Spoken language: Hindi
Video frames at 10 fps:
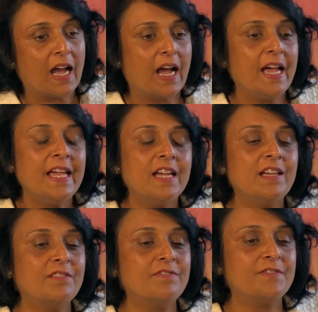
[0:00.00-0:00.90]
I
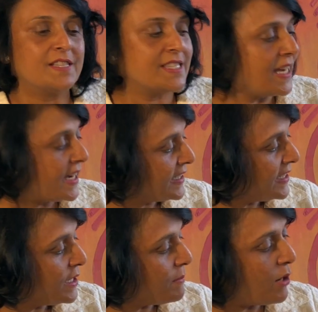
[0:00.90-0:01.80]
have uh,
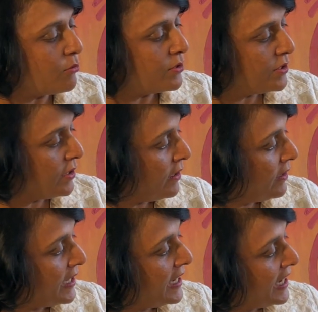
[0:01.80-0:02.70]
selected about
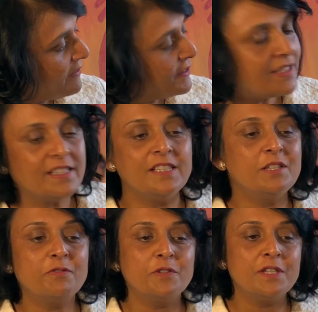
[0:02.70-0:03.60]
uh, 11
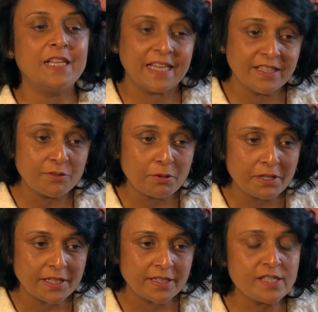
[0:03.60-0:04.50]
different
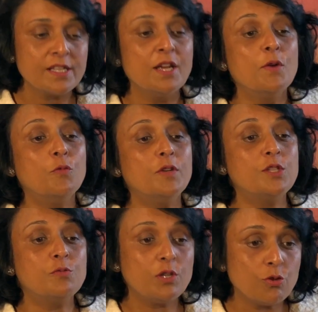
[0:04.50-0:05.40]
ingredients
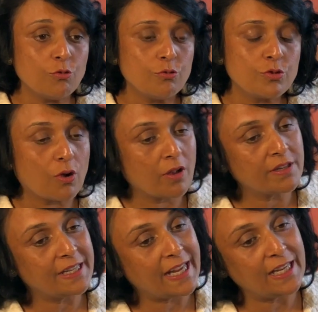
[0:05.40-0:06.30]
which we use on
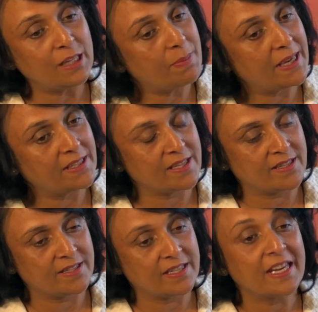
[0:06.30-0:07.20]
a daily
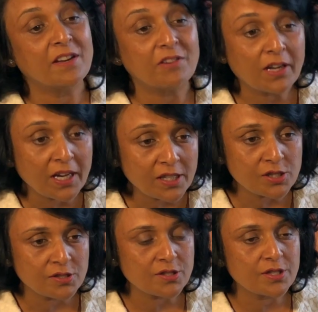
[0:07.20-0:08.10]
basis in our
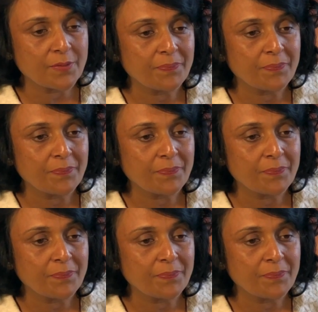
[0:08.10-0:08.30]
kitchens.